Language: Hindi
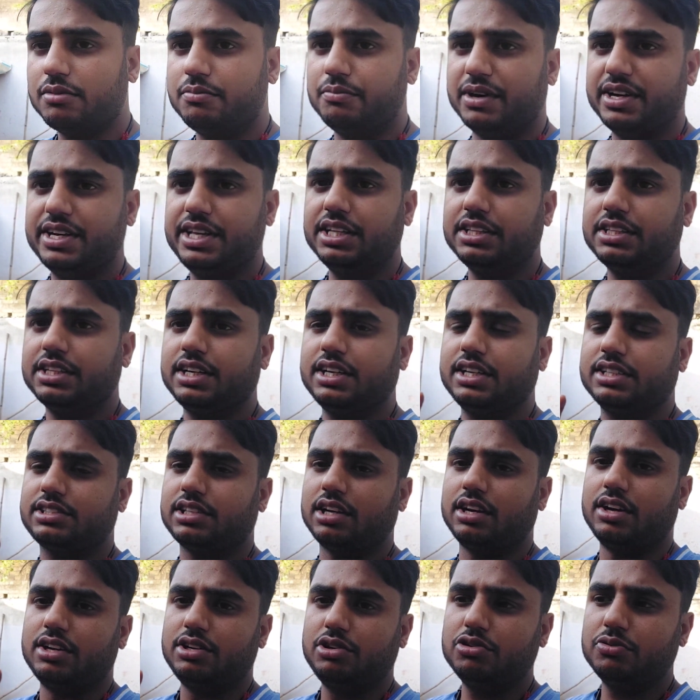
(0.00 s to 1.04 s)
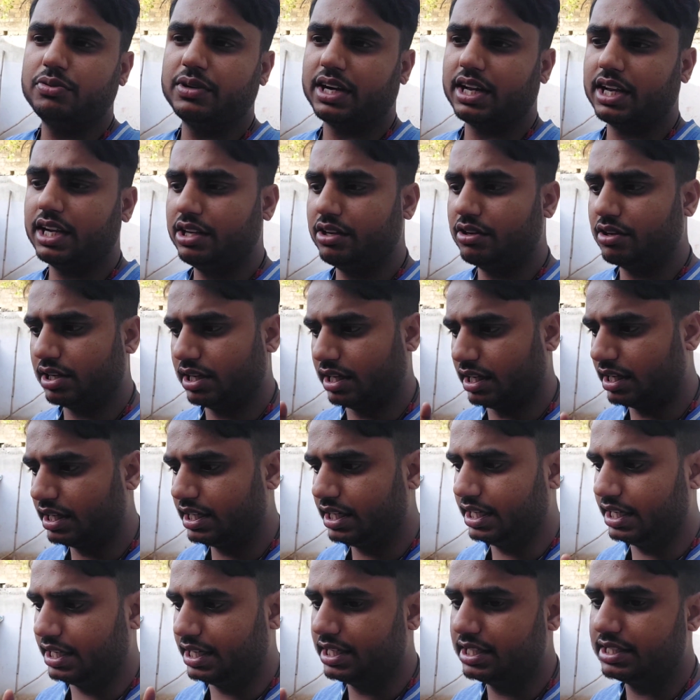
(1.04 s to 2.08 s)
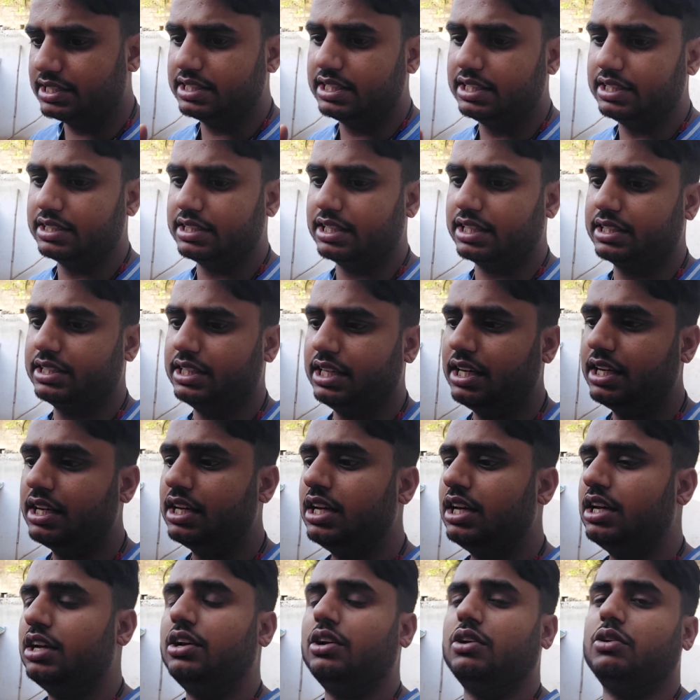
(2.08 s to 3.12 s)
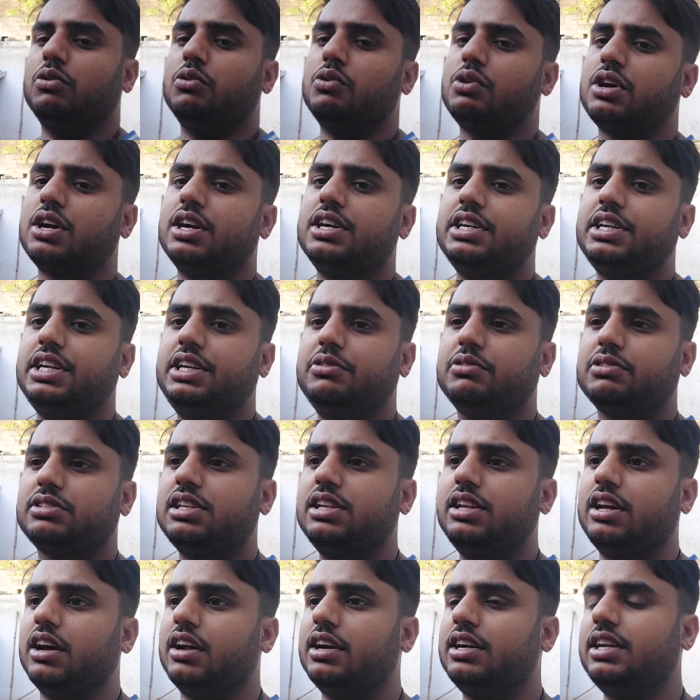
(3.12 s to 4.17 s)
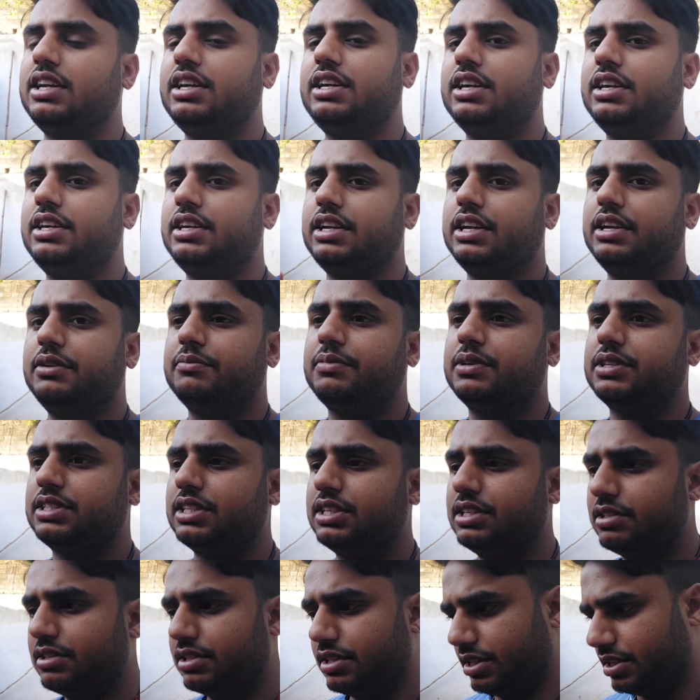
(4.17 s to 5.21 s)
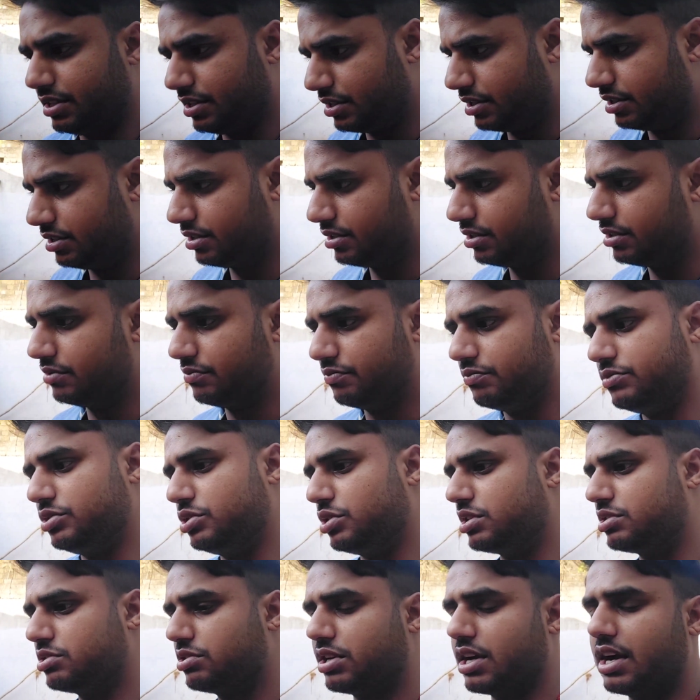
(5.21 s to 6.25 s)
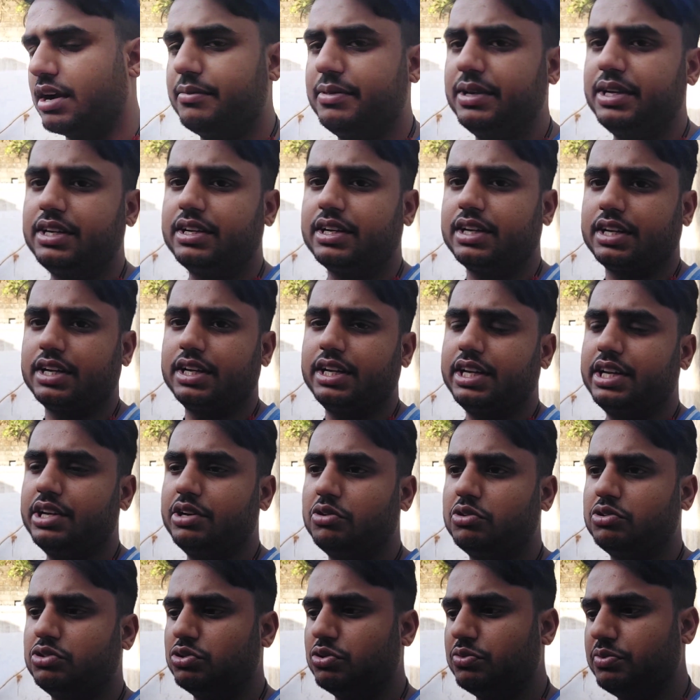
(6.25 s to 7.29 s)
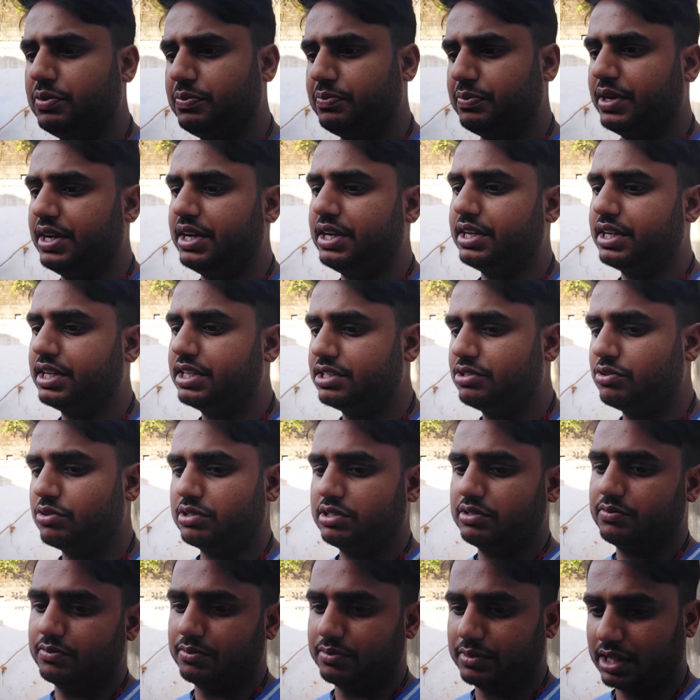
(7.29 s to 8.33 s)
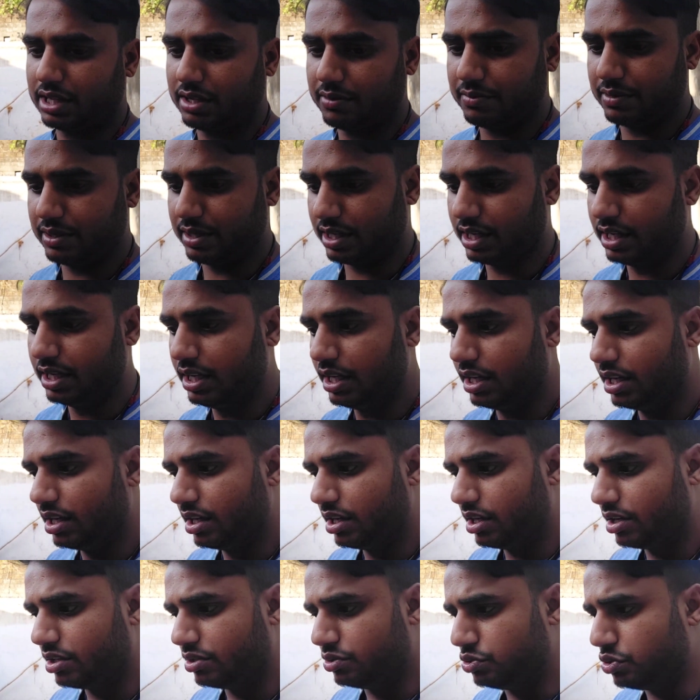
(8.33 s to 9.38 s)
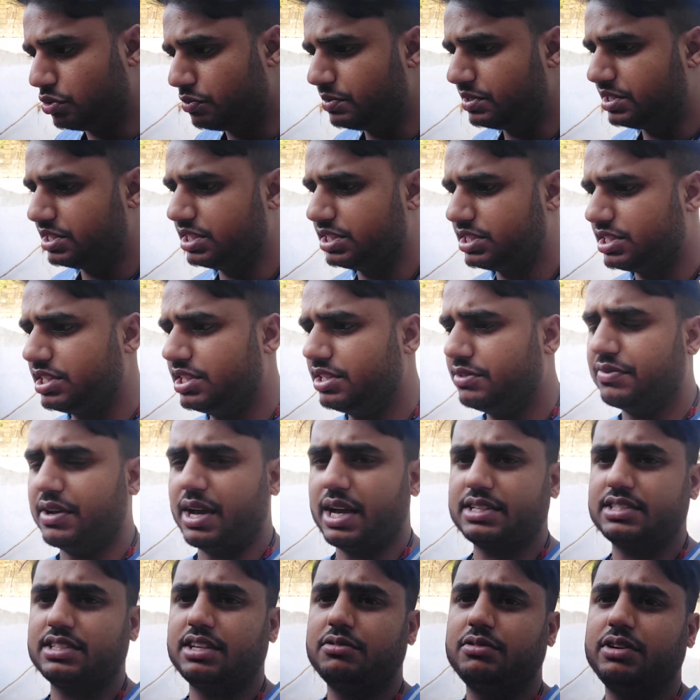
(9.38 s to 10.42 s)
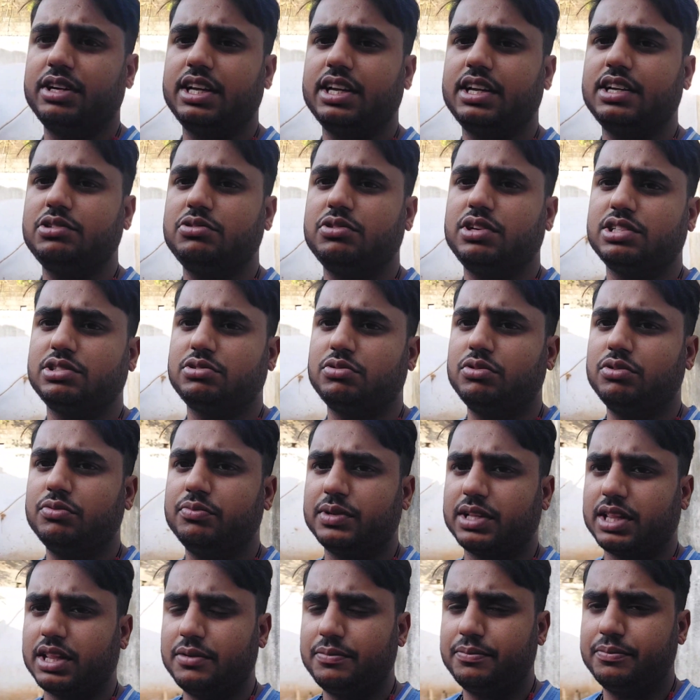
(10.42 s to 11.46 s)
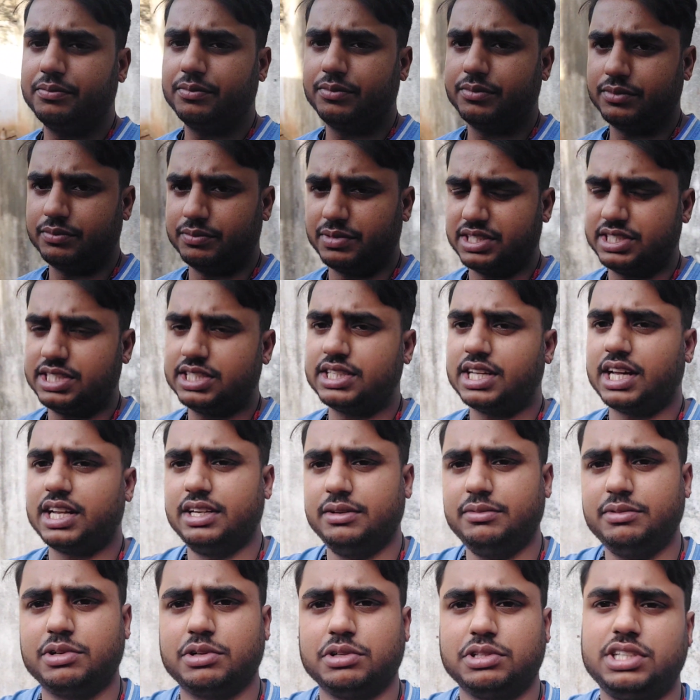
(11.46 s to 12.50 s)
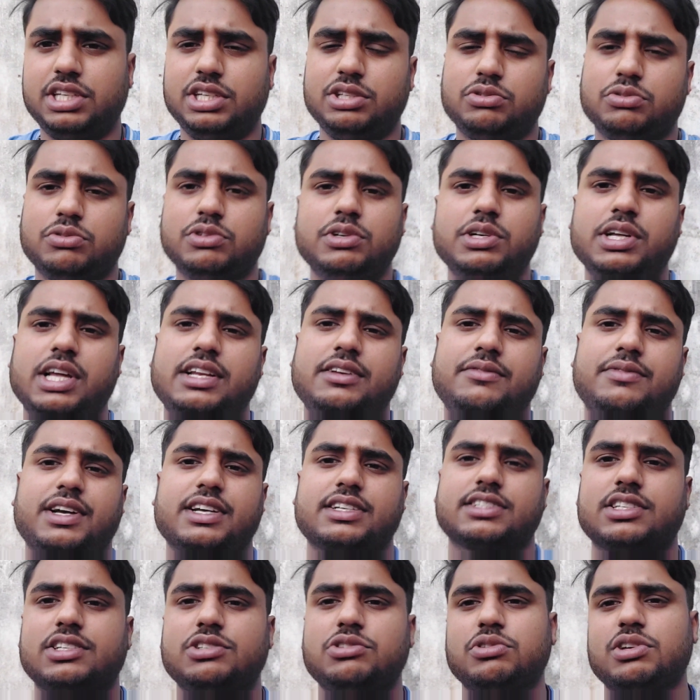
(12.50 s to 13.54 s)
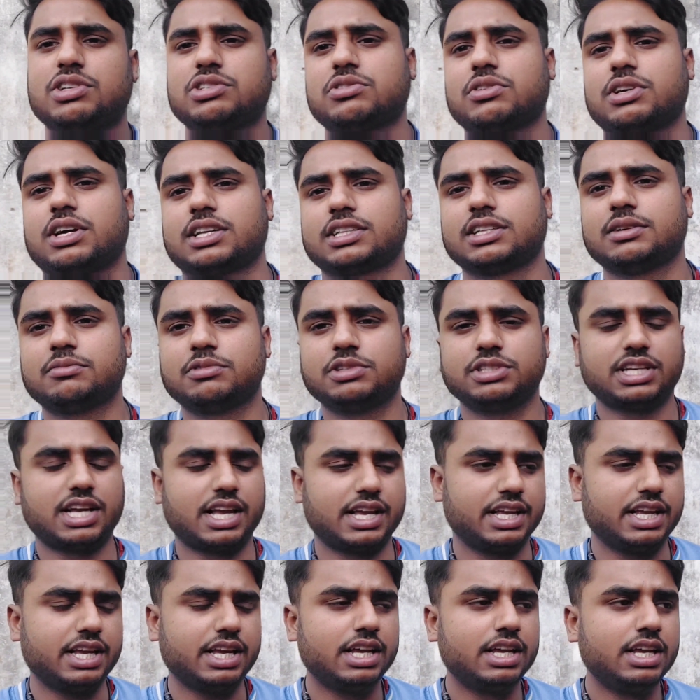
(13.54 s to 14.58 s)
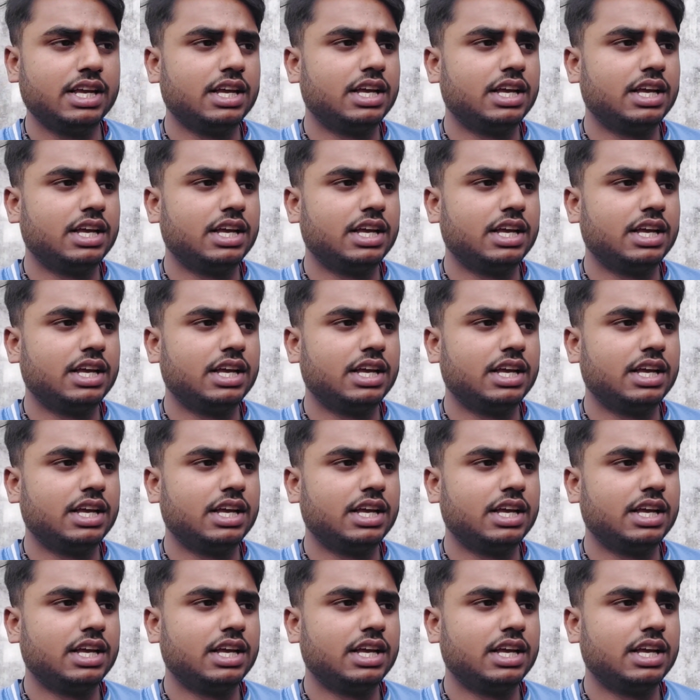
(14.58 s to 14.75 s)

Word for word: बढ़िया तरीके से लड्डू बना लें और हर 21 दिन तक दें वो कंटिन्यूसली 110 परसेंट जो है सो गाभिन रखने की और जो भी पेट की जो है मतलब जो भी चीज़ की इन्फेक्शन वगैरह जो है सो मतलब बच्चेदानी में होती है तो वो इन्फेक्शन जो है सो ख़त्म हो जाएगी